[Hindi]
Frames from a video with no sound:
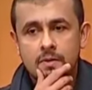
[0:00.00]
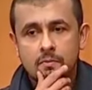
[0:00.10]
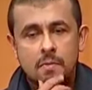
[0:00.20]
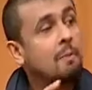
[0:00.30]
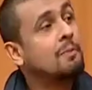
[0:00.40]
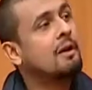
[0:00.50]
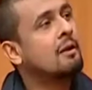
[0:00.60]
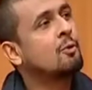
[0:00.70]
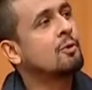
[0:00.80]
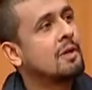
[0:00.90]
मापदंड
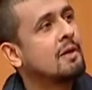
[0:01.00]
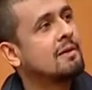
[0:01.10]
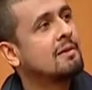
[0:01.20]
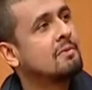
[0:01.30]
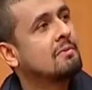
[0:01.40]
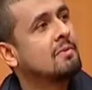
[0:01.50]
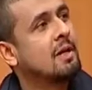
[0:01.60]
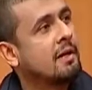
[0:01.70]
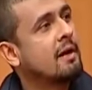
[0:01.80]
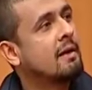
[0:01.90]
अलग होता है ना
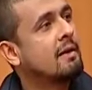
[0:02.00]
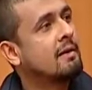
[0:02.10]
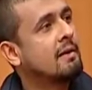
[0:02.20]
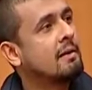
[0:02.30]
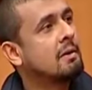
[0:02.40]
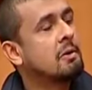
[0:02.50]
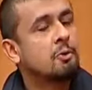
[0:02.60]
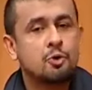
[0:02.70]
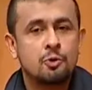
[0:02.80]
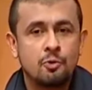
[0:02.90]
धक्के खाने का
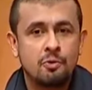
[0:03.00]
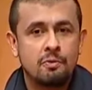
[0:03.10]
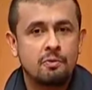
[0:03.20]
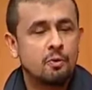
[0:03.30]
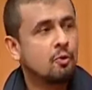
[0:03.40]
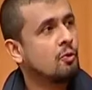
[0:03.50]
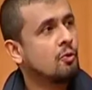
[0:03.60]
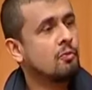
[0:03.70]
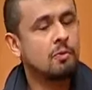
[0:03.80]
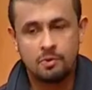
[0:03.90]
कुछ लोग को
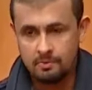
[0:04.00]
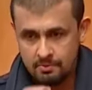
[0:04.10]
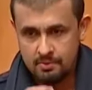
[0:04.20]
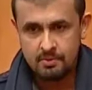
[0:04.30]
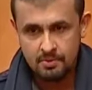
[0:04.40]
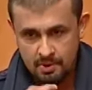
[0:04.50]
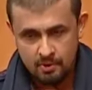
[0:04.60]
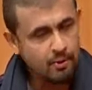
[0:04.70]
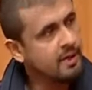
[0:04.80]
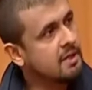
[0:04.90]

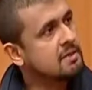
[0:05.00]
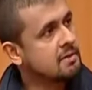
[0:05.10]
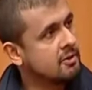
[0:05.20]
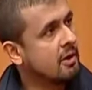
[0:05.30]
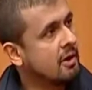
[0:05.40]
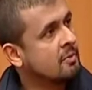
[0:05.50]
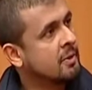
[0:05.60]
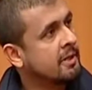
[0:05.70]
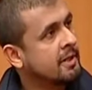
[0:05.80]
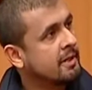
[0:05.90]
रोटी की स्ट्रगल करनी
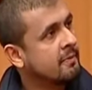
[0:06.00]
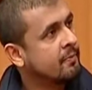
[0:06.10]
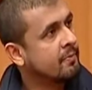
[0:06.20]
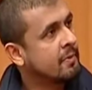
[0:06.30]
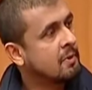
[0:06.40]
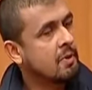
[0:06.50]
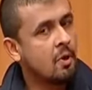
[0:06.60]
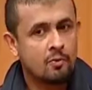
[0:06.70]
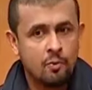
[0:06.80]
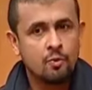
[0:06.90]
पड़ती है
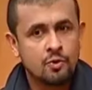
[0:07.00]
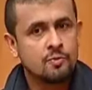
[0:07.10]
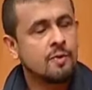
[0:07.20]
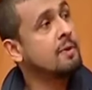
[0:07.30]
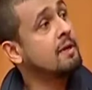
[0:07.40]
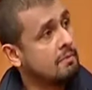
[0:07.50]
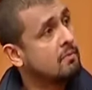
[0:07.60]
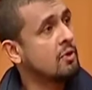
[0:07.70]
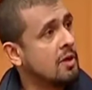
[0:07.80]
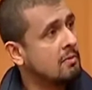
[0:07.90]
और वो उसमें भी
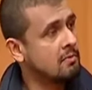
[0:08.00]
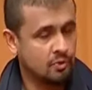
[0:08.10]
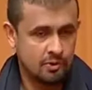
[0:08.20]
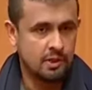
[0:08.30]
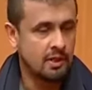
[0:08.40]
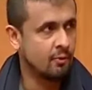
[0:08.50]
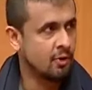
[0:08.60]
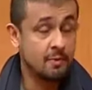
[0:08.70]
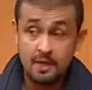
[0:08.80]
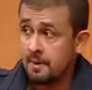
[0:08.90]
बुरा मतलब तकलीफ होती
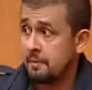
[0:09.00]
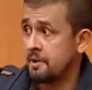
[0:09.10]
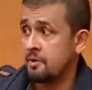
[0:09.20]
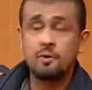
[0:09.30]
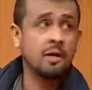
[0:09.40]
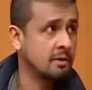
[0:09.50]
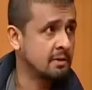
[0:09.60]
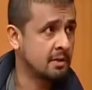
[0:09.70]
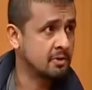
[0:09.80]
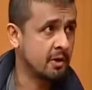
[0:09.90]
है मेरे पापा ने रोटी की
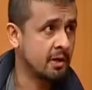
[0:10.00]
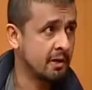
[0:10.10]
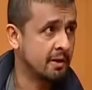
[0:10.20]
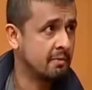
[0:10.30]
स्ट्रगल की है